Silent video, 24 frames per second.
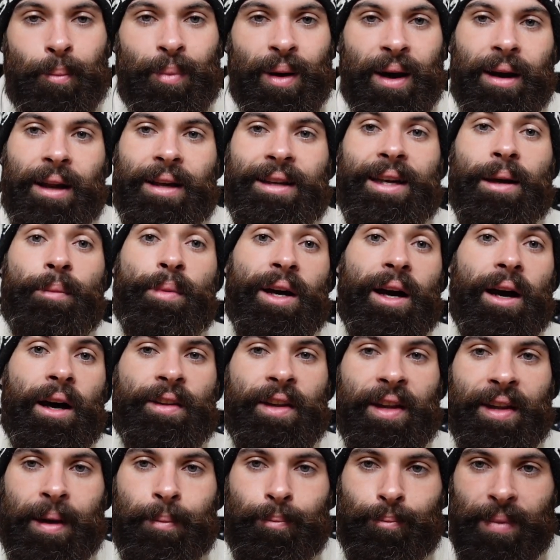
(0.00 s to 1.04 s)
par la caméra
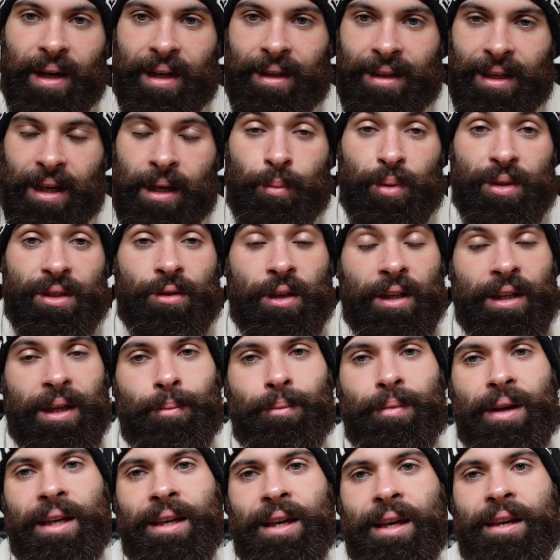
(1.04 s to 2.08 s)
d'Adam McKay, parce qu'Adam
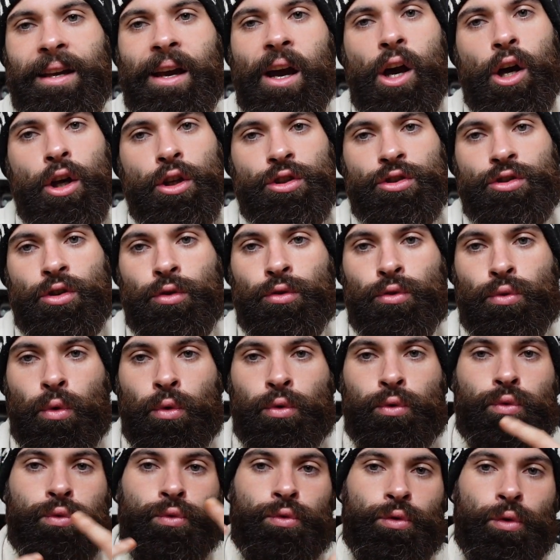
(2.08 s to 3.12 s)
McKay s'entoure
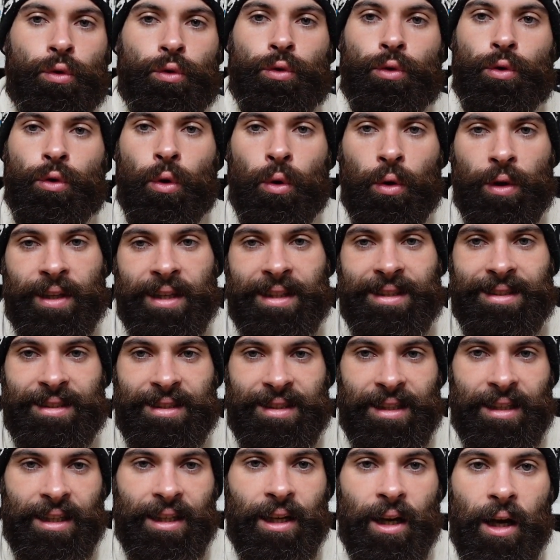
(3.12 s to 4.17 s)
toujours de gros
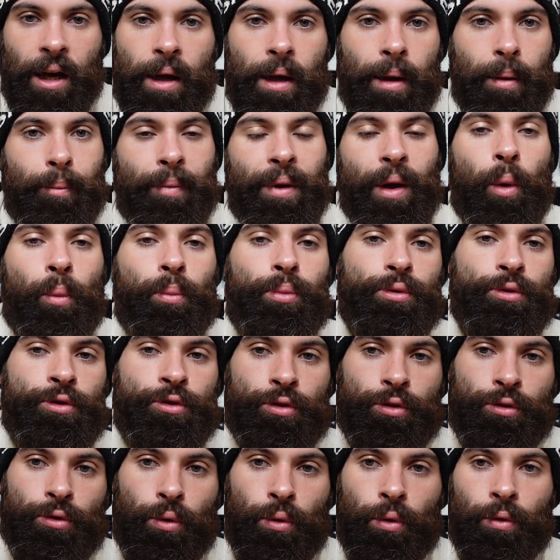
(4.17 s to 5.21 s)
castings, mais en plus
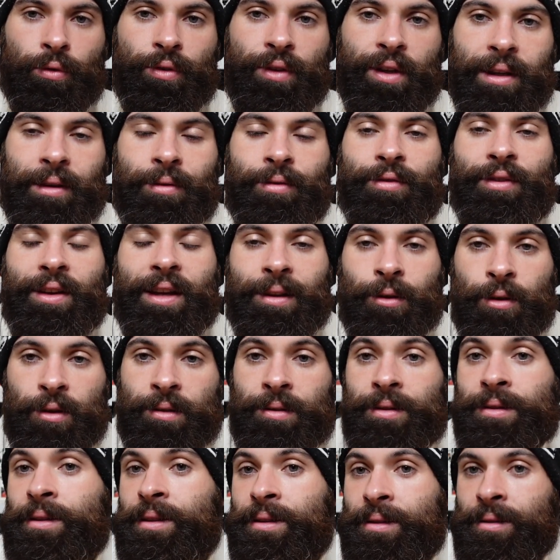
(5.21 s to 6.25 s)
je trouve qu'il fait
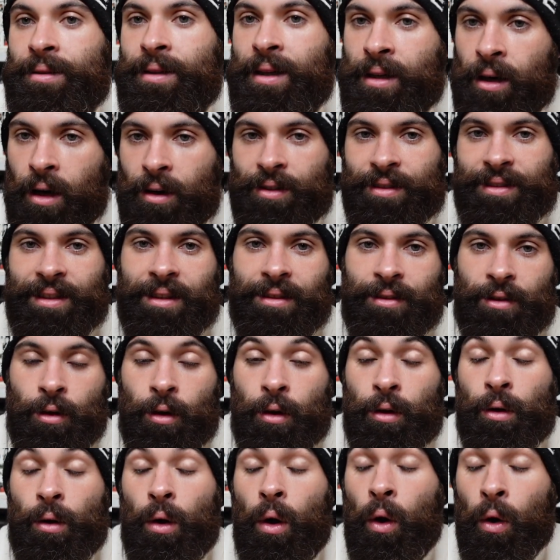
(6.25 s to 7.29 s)
des grands
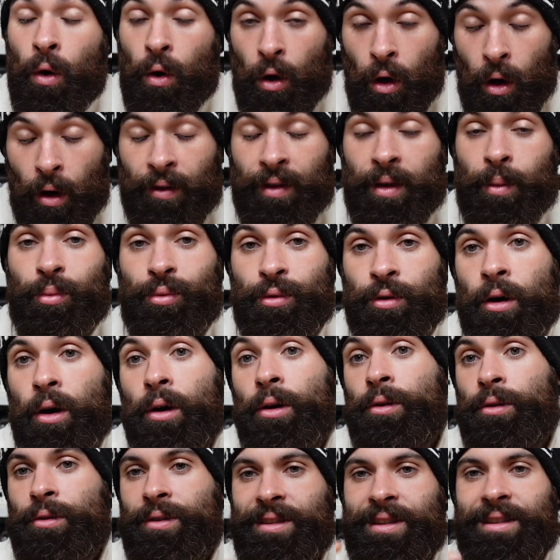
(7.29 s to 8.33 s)
acteurs encore des plus
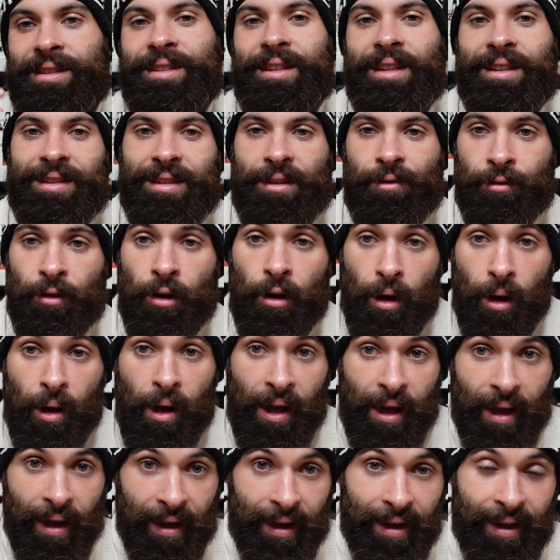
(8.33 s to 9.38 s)
grands. Donc ça c'est assez fort.
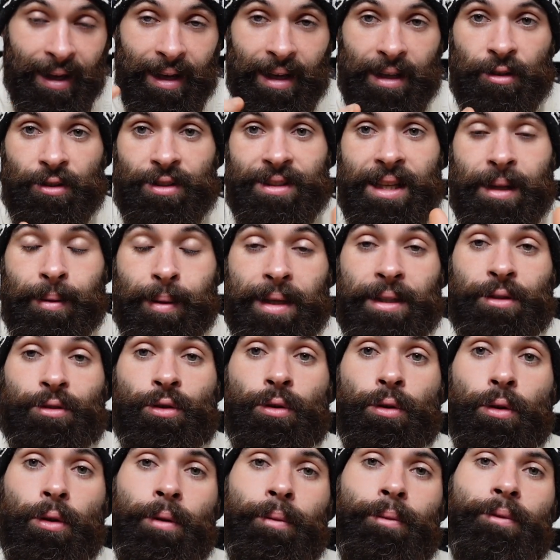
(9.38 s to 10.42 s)
Et la deuxième
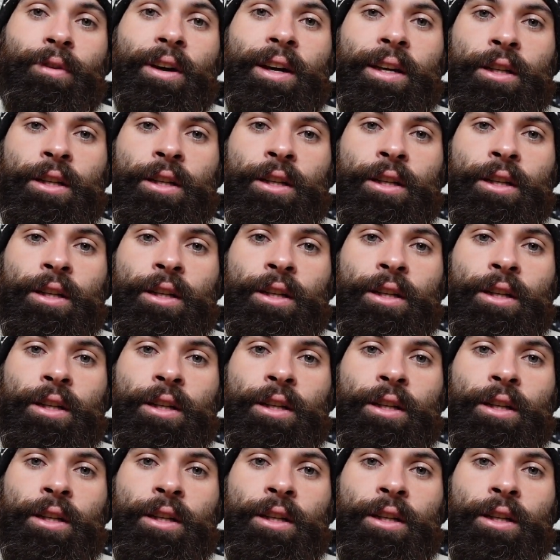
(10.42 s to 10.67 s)
astronome bah,